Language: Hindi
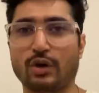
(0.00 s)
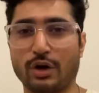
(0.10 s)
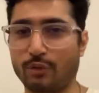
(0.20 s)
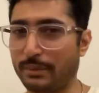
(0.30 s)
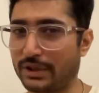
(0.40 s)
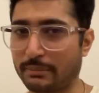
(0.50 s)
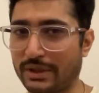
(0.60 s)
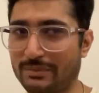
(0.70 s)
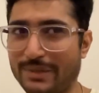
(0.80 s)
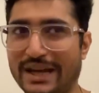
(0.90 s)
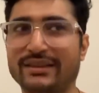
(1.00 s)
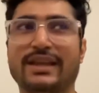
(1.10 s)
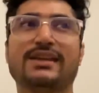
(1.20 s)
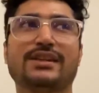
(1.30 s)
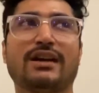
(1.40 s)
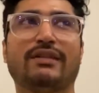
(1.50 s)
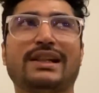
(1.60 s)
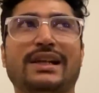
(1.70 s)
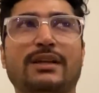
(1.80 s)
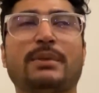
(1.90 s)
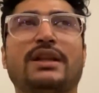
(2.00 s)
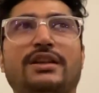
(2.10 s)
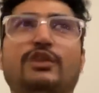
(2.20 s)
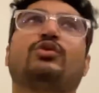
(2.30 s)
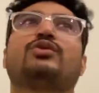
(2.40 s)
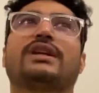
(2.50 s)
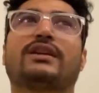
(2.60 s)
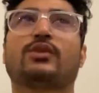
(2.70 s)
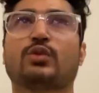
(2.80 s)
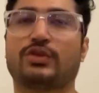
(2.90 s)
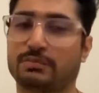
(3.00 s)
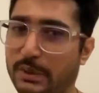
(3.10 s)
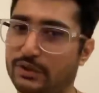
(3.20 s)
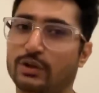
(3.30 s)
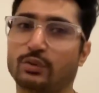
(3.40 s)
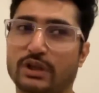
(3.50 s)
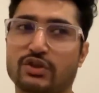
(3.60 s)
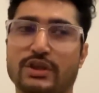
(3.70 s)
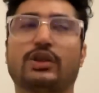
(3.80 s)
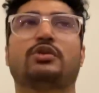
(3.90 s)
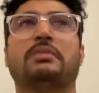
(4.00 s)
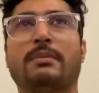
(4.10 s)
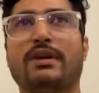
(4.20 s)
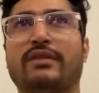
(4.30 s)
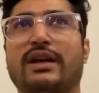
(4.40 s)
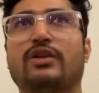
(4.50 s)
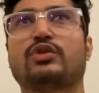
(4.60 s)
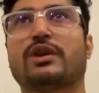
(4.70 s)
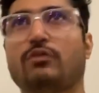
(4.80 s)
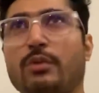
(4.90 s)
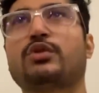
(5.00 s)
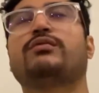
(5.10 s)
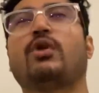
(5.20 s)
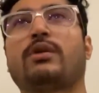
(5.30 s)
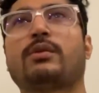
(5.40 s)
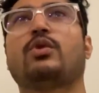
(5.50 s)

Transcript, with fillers: और वो अभी तक मैंने प्लान नहीं किया हुआ लेकिन मैंने ये सोचा है कि कुछ स्पेशल होना चाहिए तो ममा वगैरह जो है वो भी इस व्लॉग में